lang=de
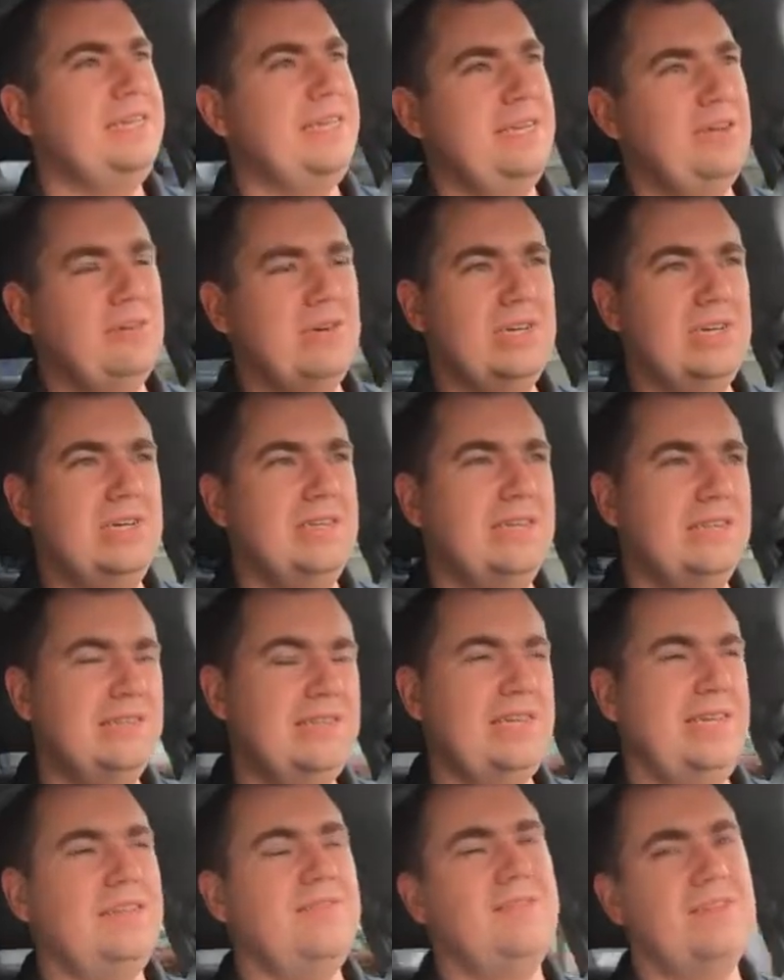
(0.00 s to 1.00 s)
Dennoch ist
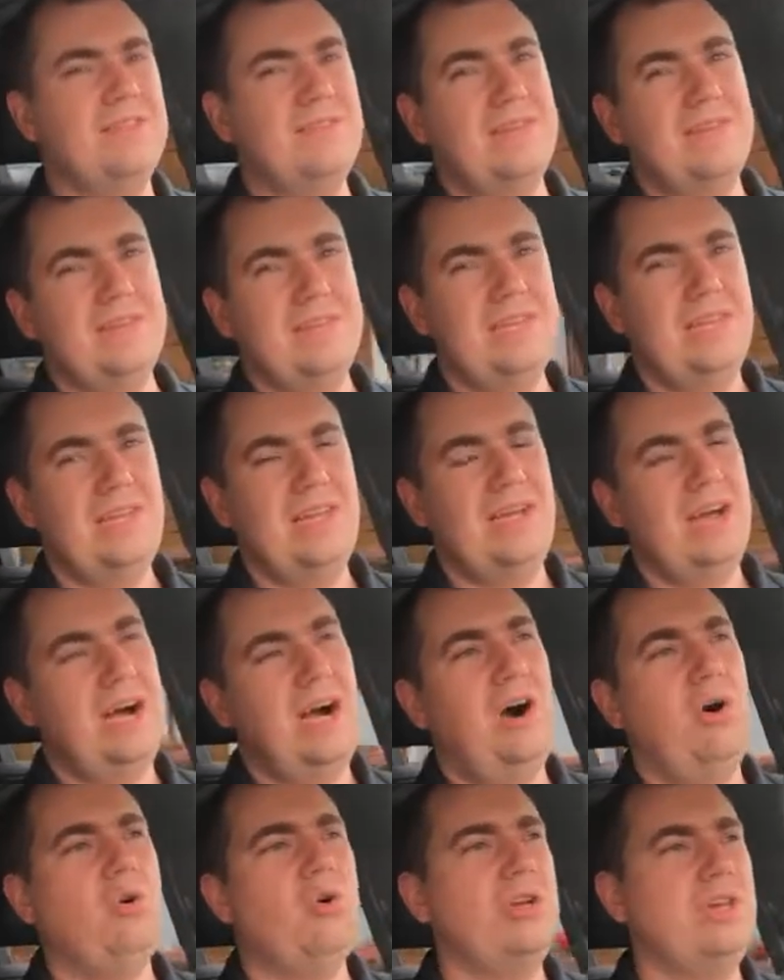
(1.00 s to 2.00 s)
es etwas, was ich
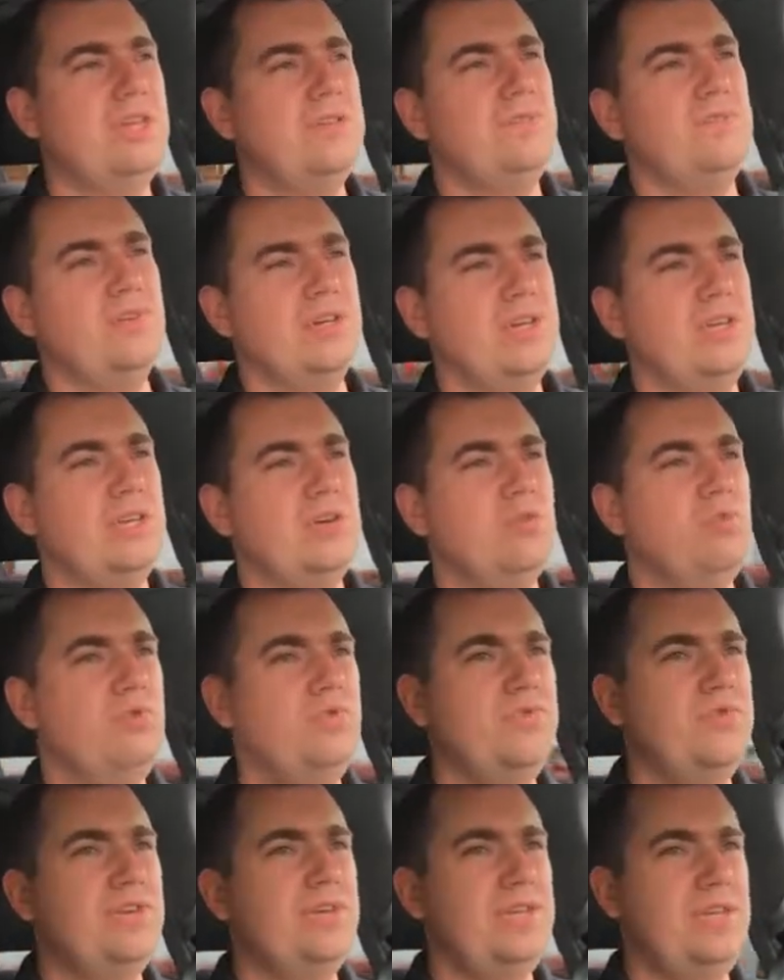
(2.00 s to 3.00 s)
auch nicht wirklich
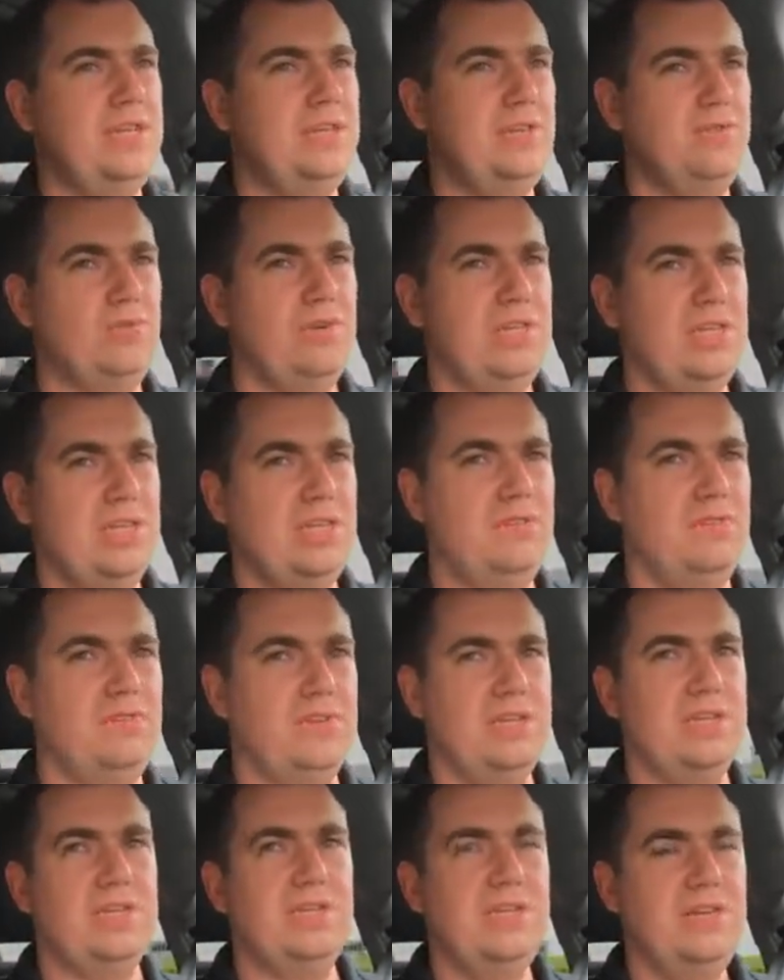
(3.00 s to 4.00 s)
gut finde, intuitiv
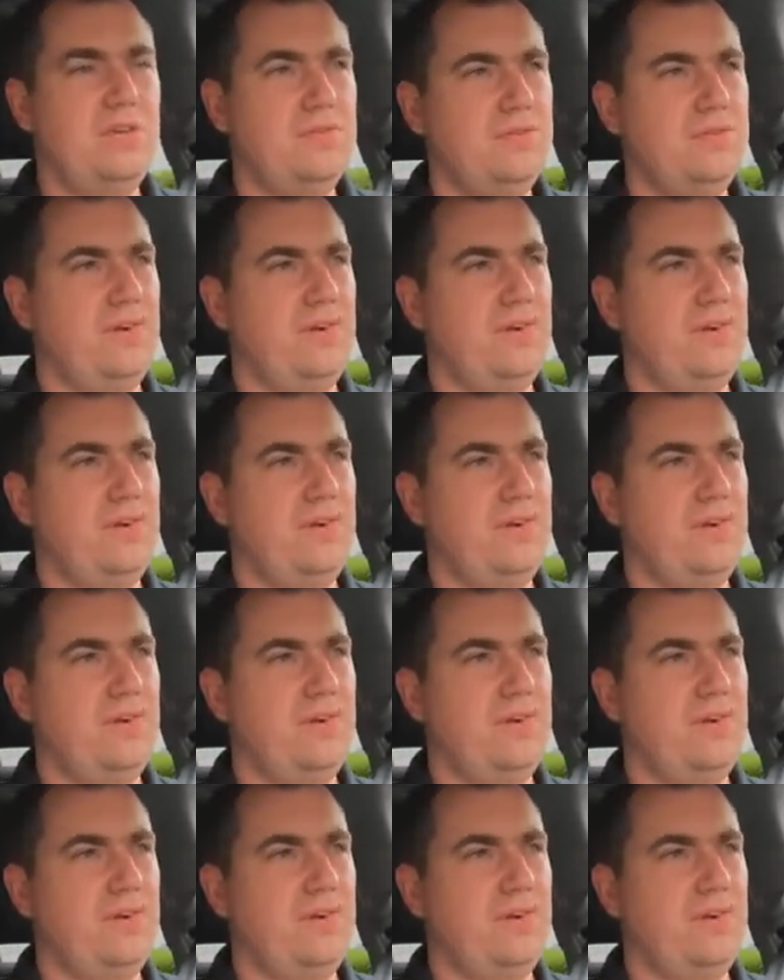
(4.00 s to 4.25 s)
finde,